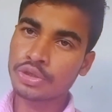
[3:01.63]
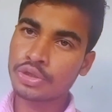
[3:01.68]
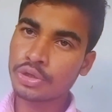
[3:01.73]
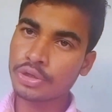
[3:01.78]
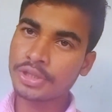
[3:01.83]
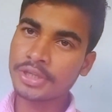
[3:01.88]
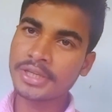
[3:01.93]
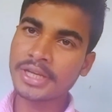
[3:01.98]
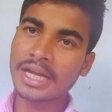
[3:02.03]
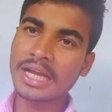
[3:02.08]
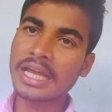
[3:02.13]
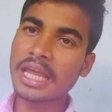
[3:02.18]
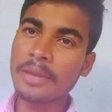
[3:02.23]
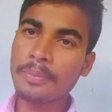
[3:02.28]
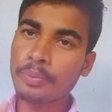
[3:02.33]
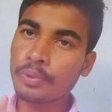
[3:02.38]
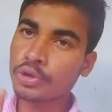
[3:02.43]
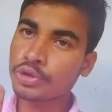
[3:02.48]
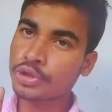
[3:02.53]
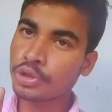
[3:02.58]
যদি না এই
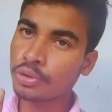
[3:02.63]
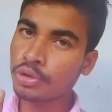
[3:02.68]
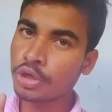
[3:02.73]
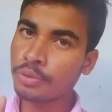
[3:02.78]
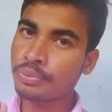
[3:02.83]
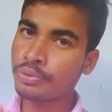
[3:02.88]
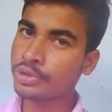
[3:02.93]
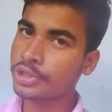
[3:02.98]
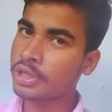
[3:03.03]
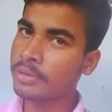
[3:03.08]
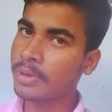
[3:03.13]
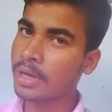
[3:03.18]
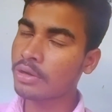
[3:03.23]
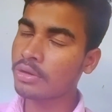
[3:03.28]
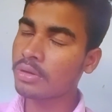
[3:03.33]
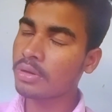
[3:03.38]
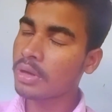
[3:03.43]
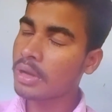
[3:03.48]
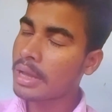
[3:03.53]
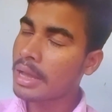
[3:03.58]
প্রশ্নগুলি বুঝতে
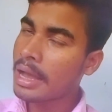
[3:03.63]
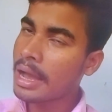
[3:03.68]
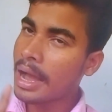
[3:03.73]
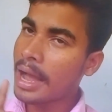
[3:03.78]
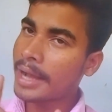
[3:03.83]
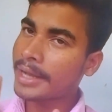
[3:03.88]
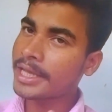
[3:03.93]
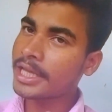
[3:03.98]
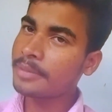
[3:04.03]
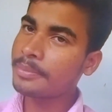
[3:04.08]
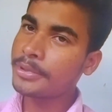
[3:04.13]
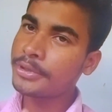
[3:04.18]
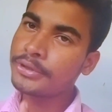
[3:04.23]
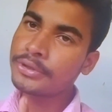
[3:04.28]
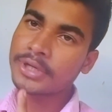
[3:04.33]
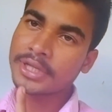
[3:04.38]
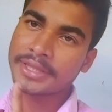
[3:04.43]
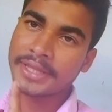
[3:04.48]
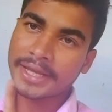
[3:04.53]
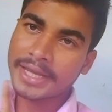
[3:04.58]
পারো আগের
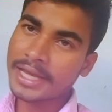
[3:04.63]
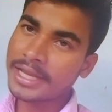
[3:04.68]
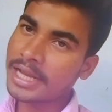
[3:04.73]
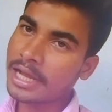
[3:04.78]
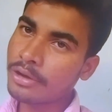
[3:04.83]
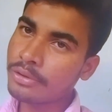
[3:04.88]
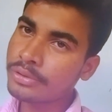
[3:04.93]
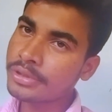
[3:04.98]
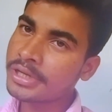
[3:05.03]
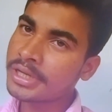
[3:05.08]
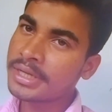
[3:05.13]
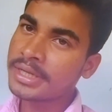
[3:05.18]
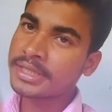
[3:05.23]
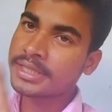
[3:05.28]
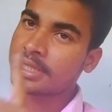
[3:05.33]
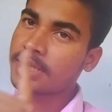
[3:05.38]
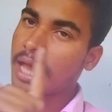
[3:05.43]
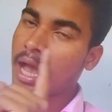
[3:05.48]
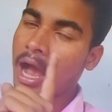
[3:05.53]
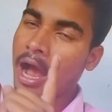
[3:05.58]
ভিডিওটা দেখে নাও
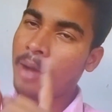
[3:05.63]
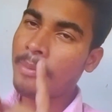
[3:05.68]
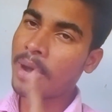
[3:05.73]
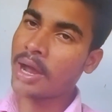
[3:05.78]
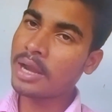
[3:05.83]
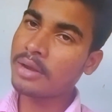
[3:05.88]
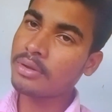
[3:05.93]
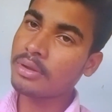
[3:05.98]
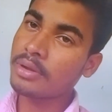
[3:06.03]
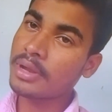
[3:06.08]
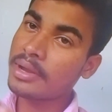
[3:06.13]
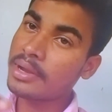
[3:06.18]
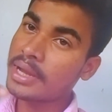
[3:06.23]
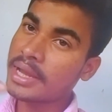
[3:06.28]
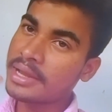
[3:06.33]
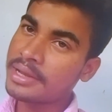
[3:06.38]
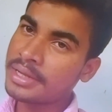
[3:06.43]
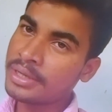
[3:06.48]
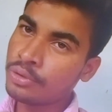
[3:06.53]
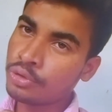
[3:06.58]
আবার
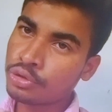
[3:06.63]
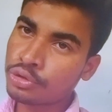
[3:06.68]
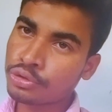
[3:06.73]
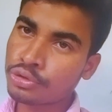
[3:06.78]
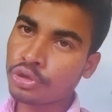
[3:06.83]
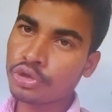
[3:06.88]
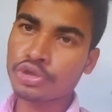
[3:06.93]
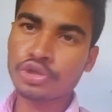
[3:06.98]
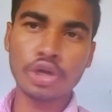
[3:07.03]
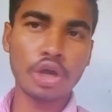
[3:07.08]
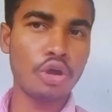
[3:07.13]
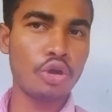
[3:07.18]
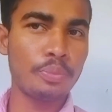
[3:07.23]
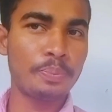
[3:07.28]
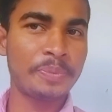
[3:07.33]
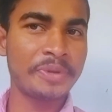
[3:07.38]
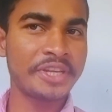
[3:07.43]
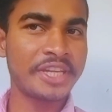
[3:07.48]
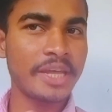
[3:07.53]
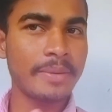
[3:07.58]
উত্তর সহ
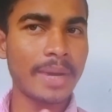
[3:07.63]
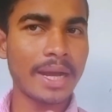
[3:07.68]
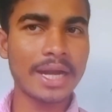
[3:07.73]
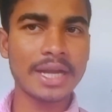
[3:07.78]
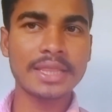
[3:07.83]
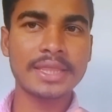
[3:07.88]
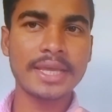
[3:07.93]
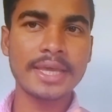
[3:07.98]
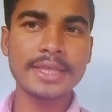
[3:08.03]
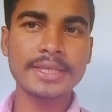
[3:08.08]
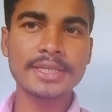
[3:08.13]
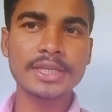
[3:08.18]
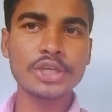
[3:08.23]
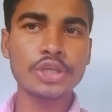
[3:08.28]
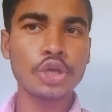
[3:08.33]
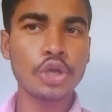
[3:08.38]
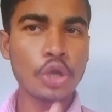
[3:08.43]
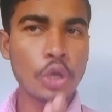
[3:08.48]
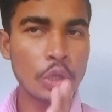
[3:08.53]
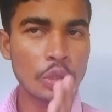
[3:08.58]
পিডিএফ আকারে দিয়েছি
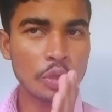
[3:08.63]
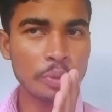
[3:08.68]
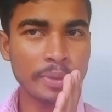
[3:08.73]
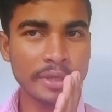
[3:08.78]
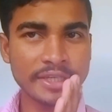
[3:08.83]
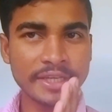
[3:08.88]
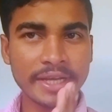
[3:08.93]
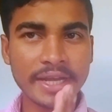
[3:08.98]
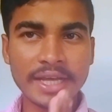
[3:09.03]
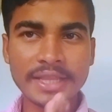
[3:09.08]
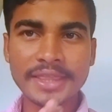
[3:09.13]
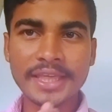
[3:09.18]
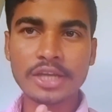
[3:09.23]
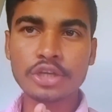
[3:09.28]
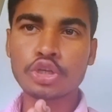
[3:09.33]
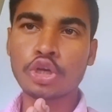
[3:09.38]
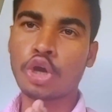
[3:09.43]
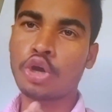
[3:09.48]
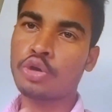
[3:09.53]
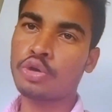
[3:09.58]
তোমরা সেখান থেকে
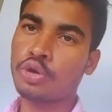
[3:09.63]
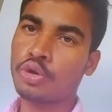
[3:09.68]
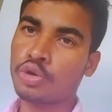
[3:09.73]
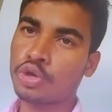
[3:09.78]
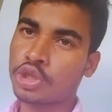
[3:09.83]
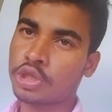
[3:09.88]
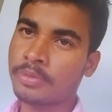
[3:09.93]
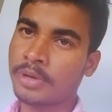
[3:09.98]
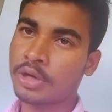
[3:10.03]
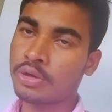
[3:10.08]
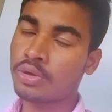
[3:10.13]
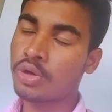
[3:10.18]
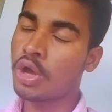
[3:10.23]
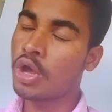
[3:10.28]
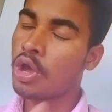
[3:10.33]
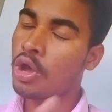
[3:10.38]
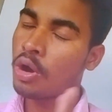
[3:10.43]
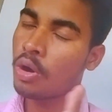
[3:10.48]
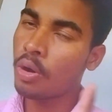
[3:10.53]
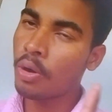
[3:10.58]
সংগ্রহ করতে পারো
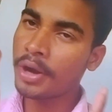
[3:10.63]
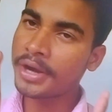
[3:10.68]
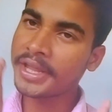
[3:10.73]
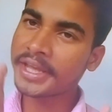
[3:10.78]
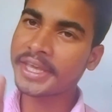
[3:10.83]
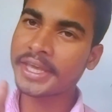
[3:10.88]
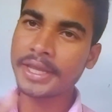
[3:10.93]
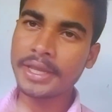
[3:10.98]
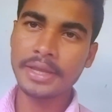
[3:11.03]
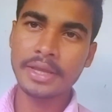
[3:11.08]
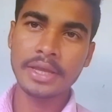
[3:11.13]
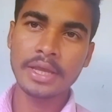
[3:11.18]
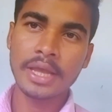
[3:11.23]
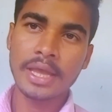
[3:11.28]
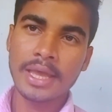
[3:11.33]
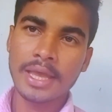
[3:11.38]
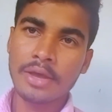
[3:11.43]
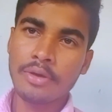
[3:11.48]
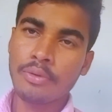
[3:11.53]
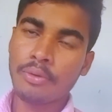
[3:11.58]
অনেকেই
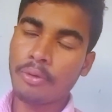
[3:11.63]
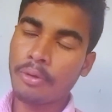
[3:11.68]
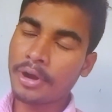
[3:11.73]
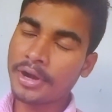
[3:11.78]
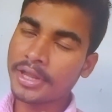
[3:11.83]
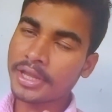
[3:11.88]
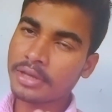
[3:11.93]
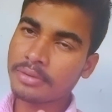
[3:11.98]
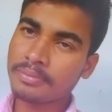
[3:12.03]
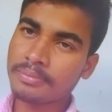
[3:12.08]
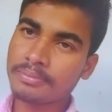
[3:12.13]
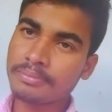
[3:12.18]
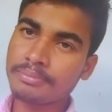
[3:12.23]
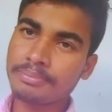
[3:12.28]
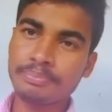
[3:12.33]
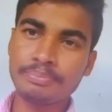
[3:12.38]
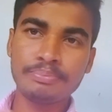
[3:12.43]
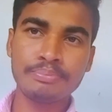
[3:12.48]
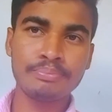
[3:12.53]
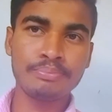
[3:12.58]
অনেক
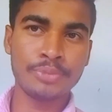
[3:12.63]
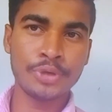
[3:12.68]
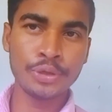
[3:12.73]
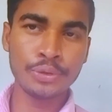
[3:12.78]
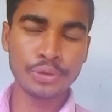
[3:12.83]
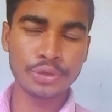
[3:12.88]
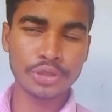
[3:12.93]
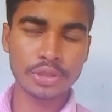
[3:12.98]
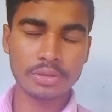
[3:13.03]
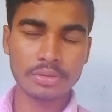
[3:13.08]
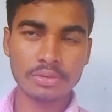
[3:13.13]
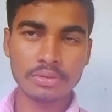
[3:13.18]
ভিউজ